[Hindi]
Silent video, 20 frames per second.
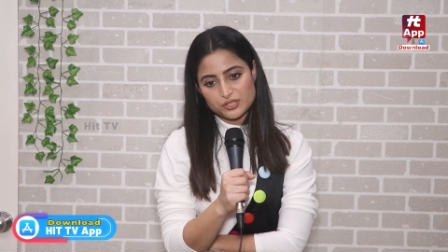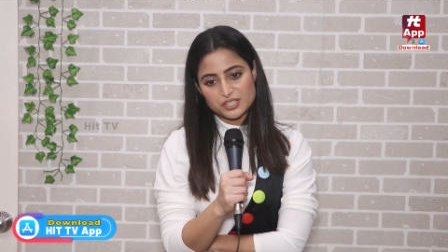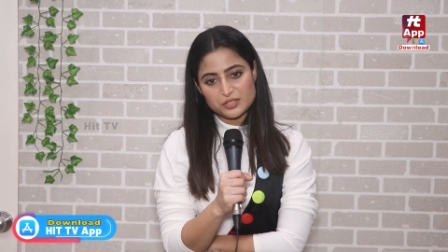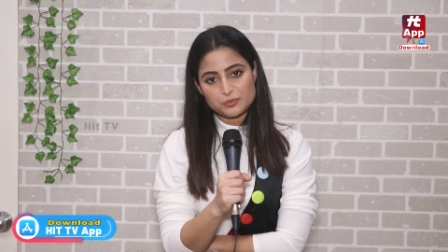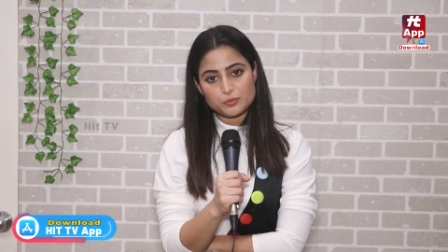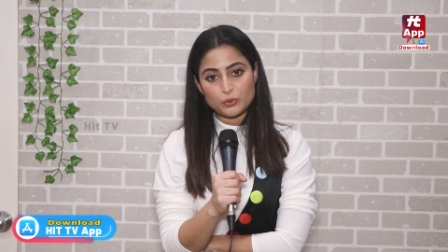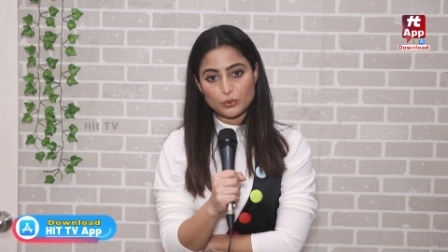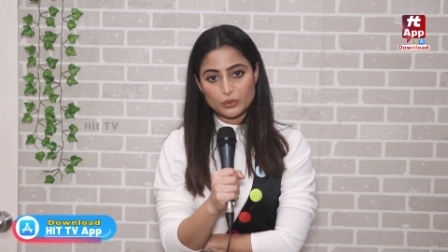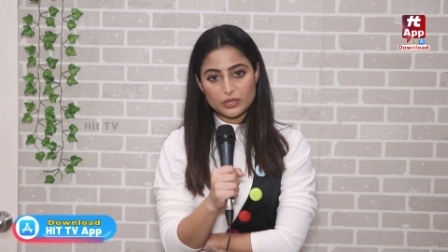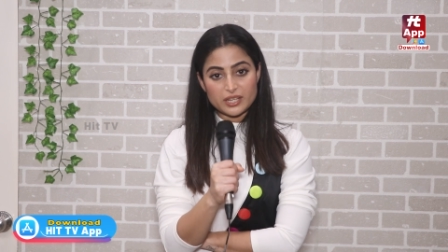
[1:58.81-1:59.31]
चीज़
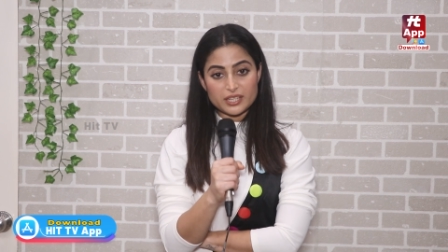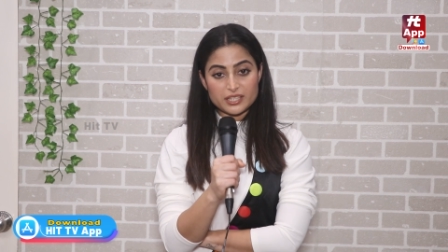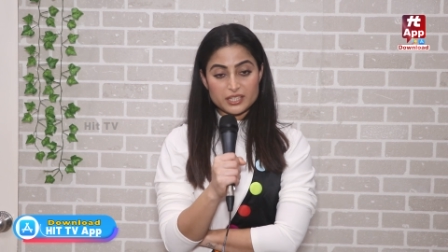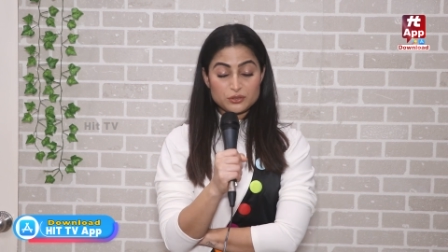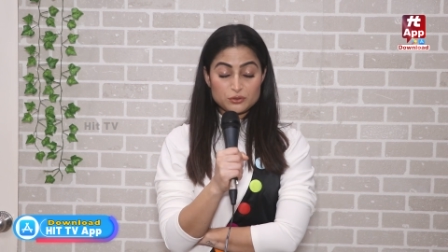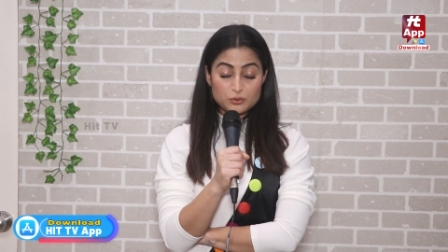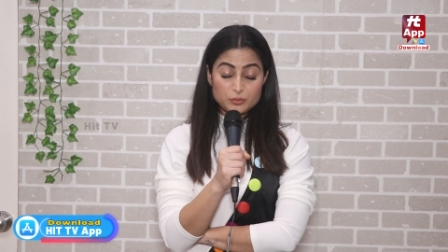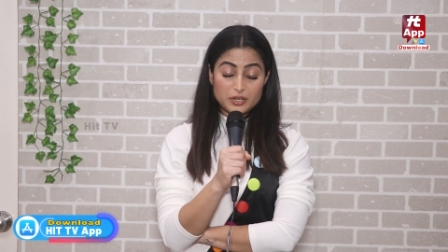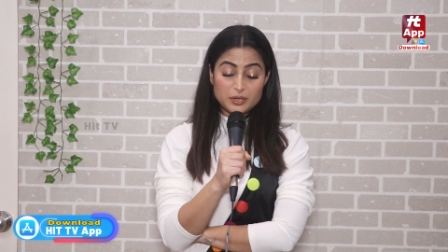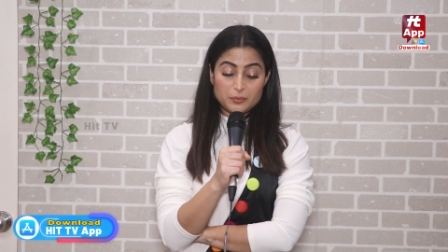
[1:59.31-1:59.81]
भूल गई
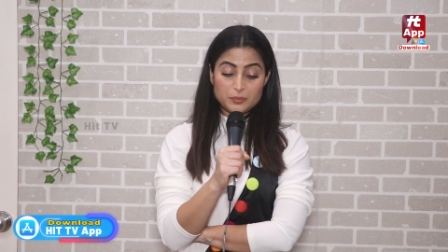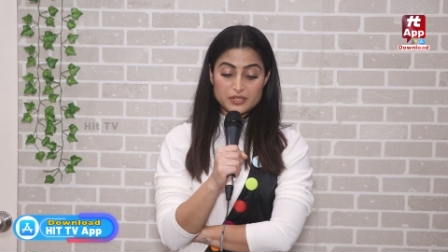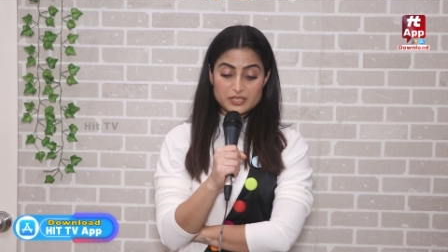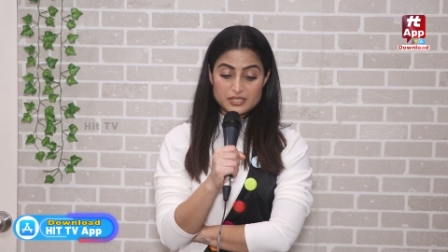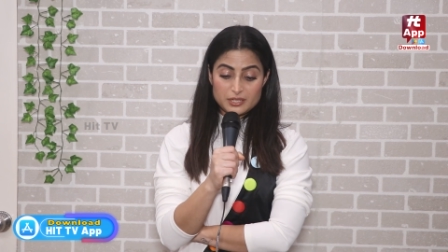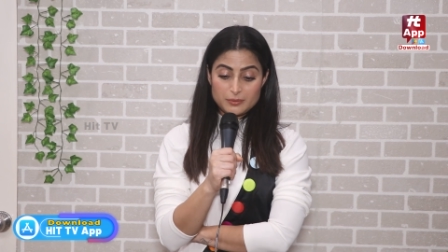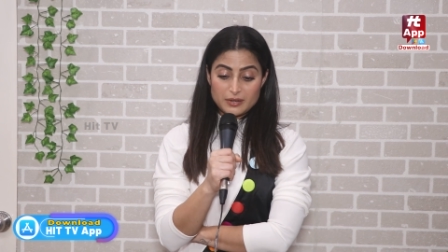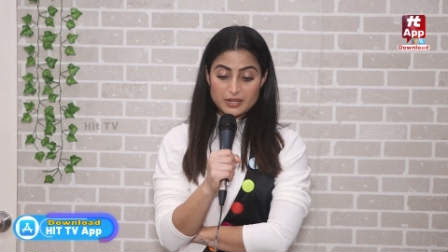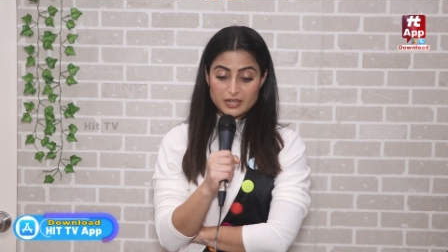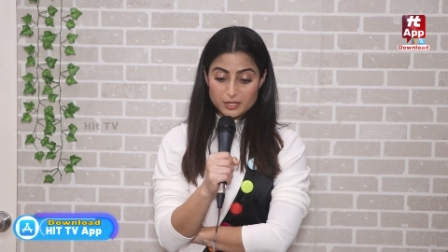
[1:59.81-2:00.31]
थी जो मैंने
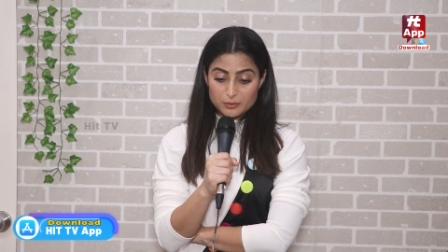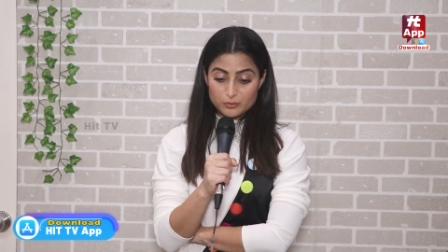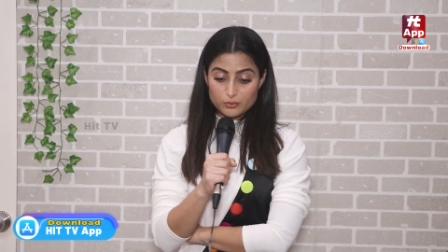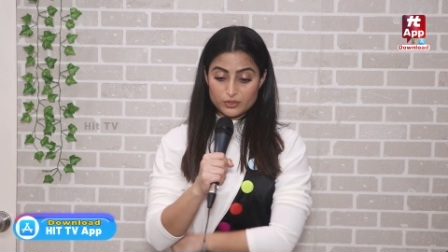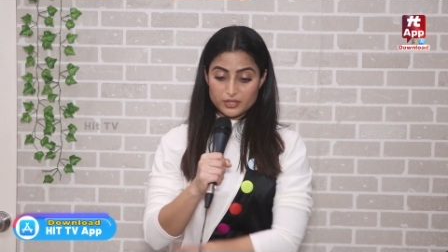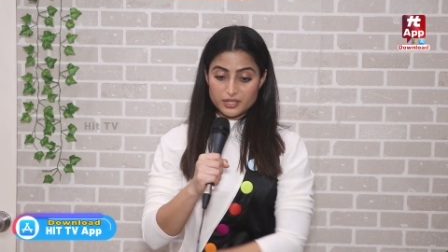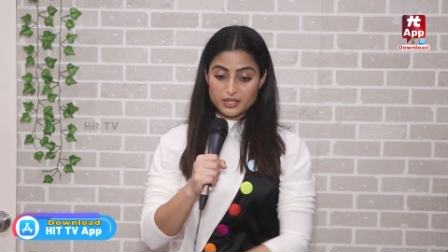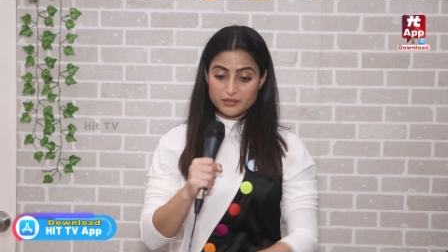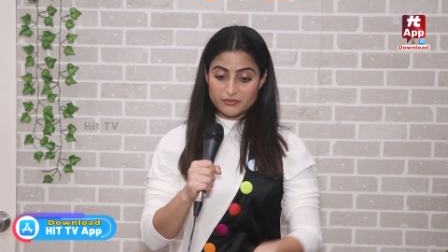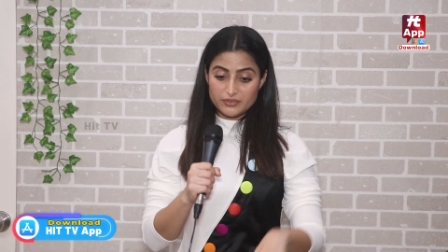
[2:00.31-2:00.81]
पिछली बार नहीं
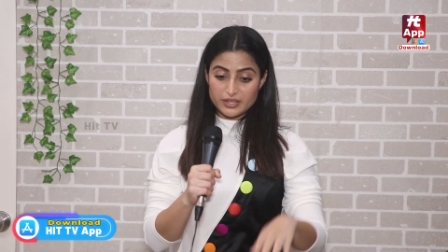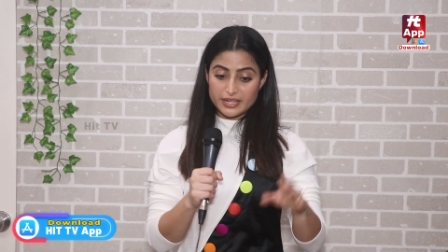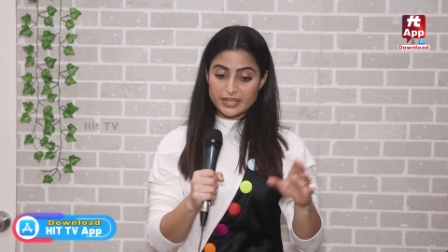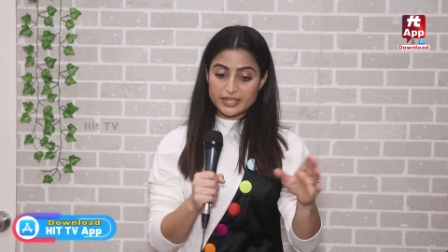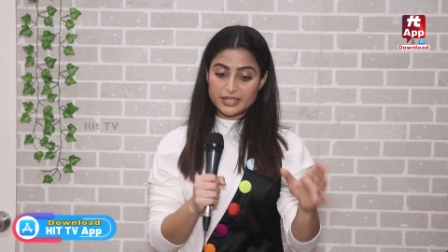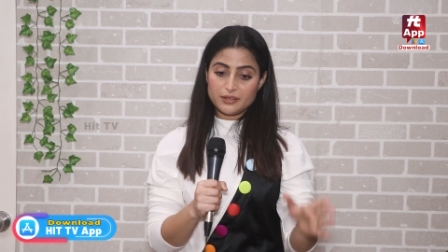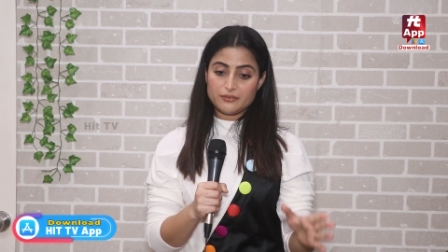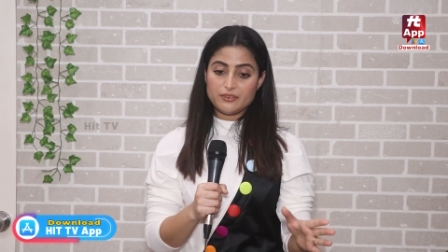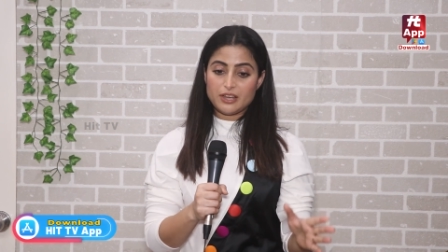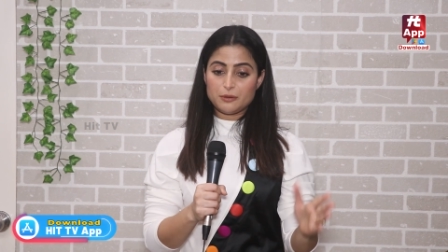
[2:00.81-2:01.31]
बोली
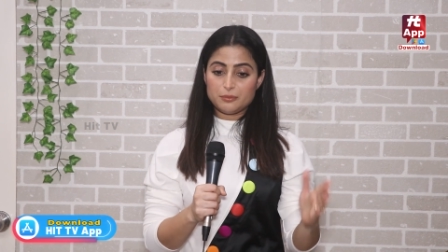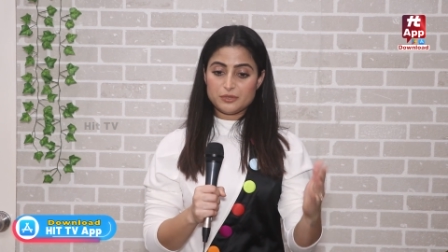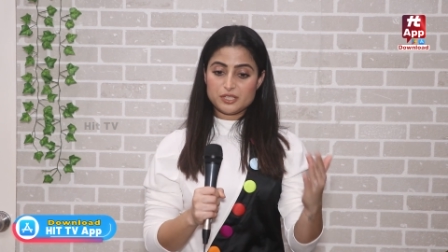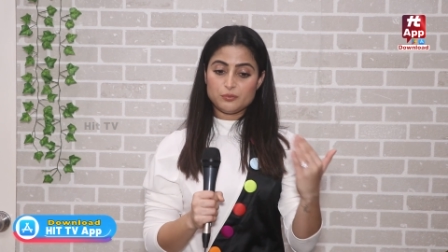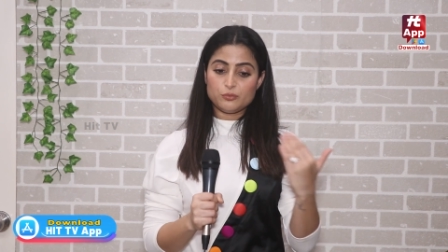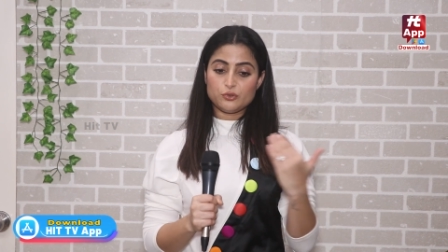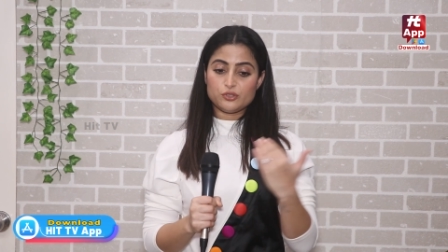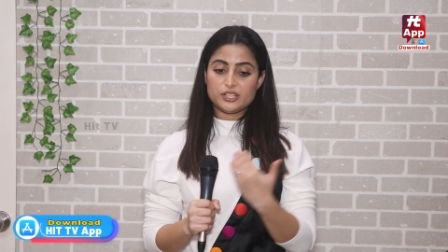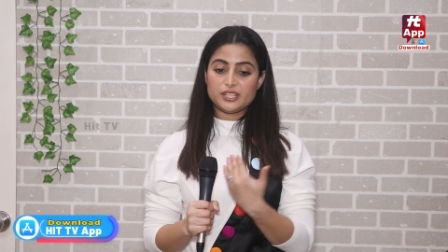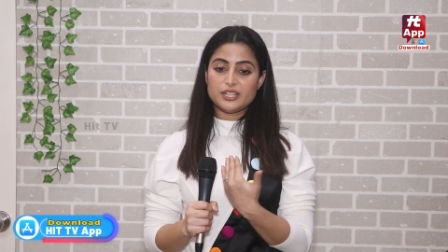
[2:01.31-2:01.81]
वीकेंड के बार पे
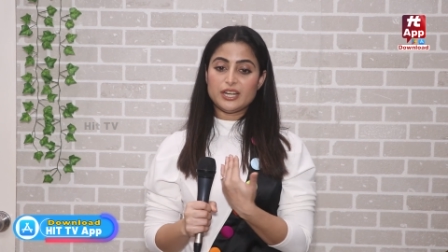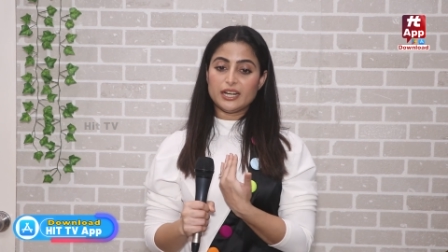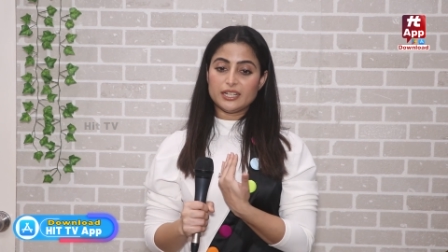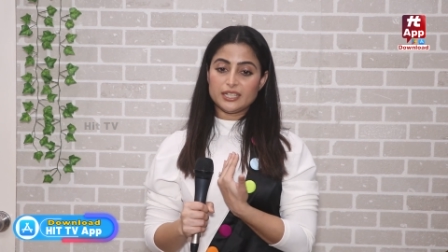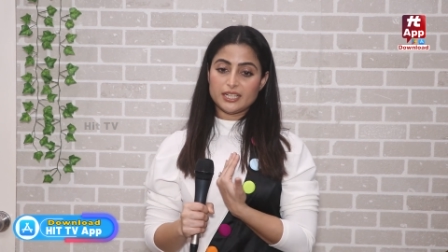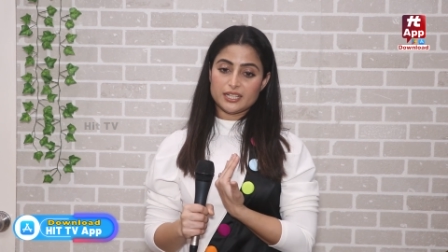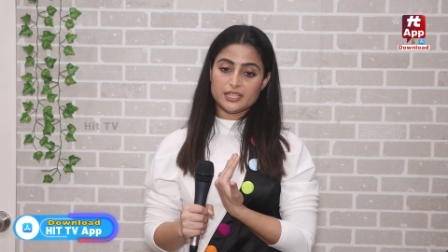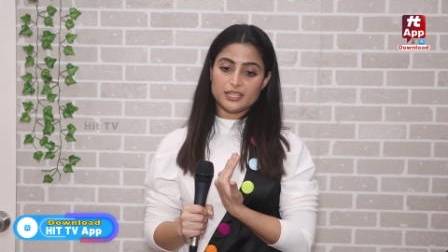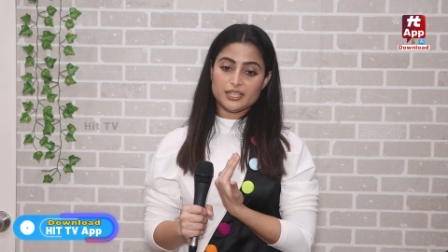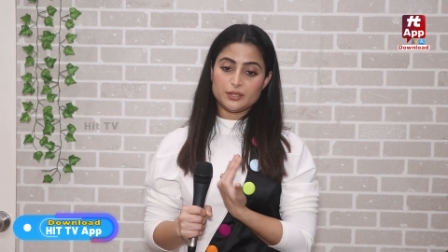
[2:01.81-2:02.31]
जब मुझे
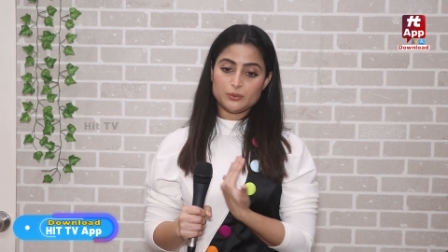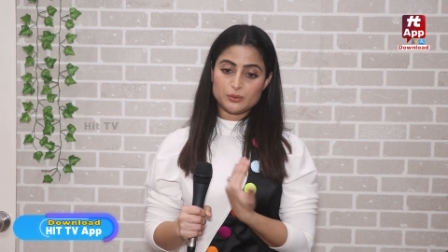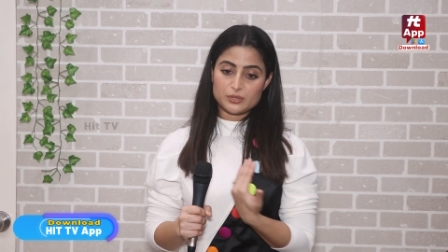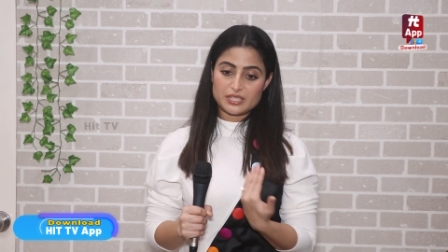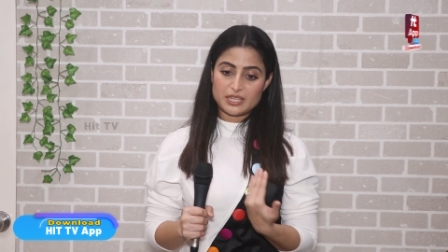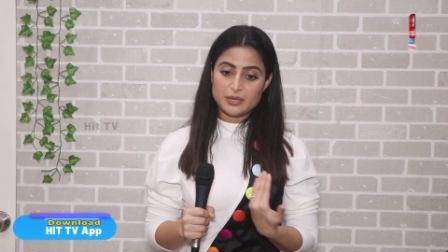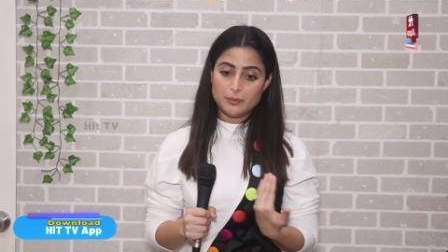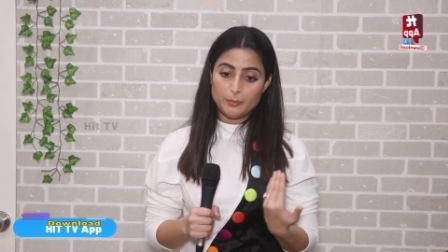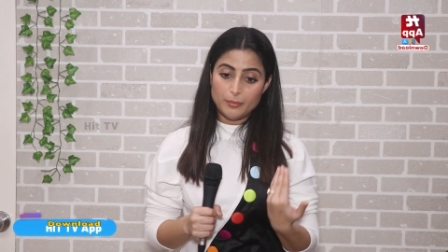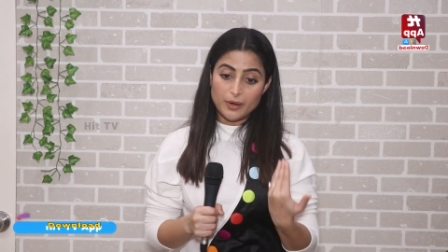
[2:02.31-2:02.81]
डांटा गया
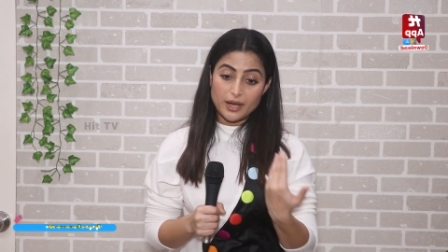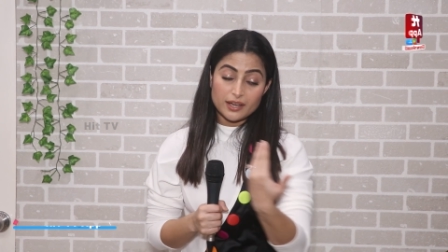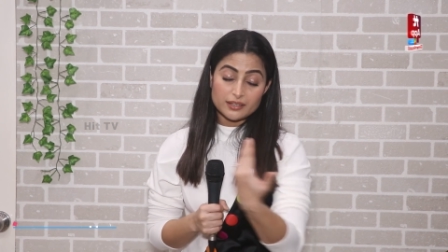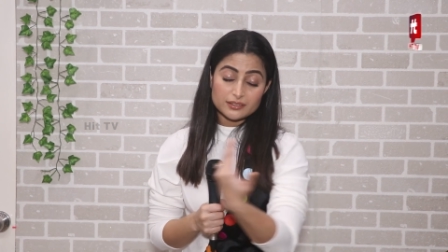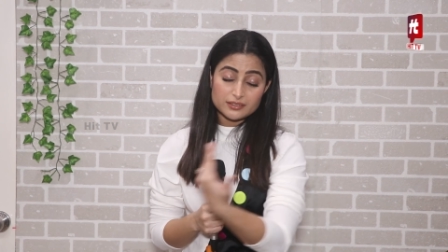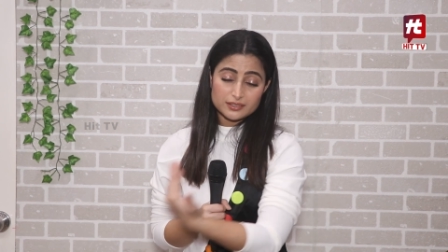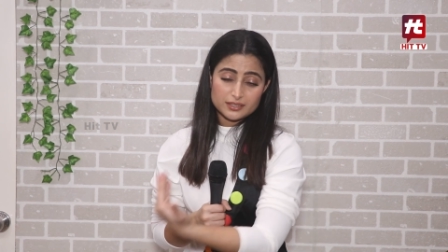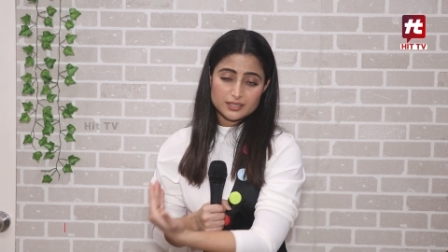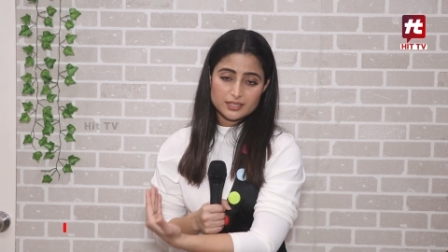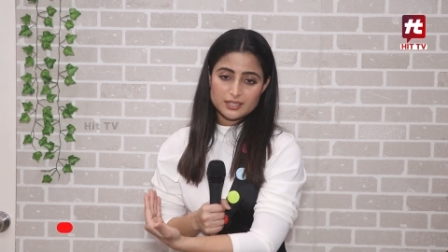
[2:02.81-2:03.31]
उसके
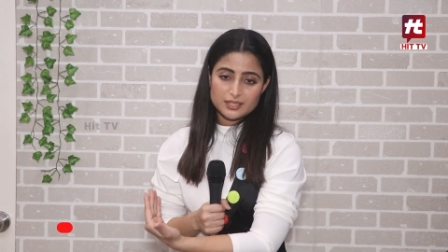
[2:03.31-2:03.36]
बाद